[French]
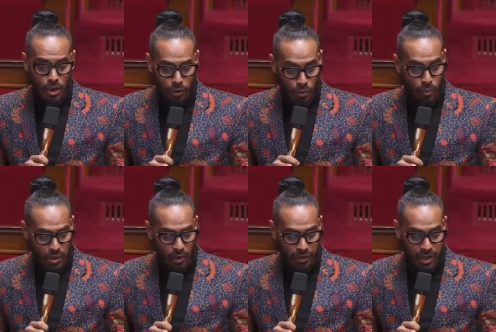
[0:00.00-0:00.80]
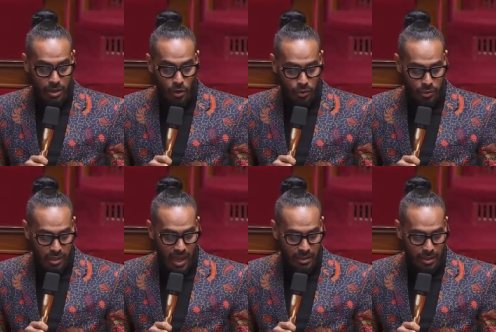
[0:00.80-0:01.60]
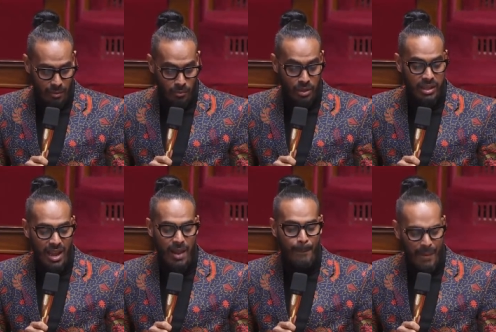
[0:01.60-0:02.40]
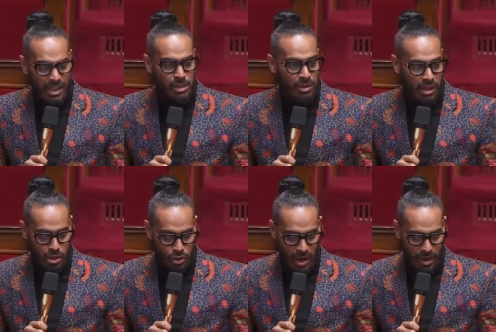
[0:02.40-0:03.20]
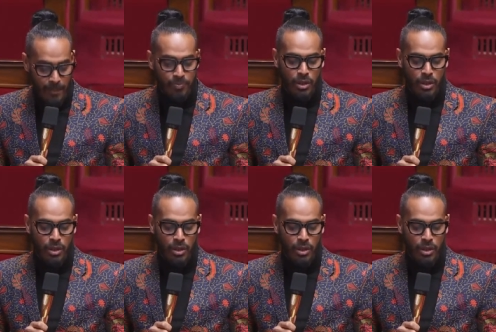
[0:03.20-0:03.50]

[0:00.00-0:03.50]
que mon Afrique n'a aucune dette, modèle et père spirituel,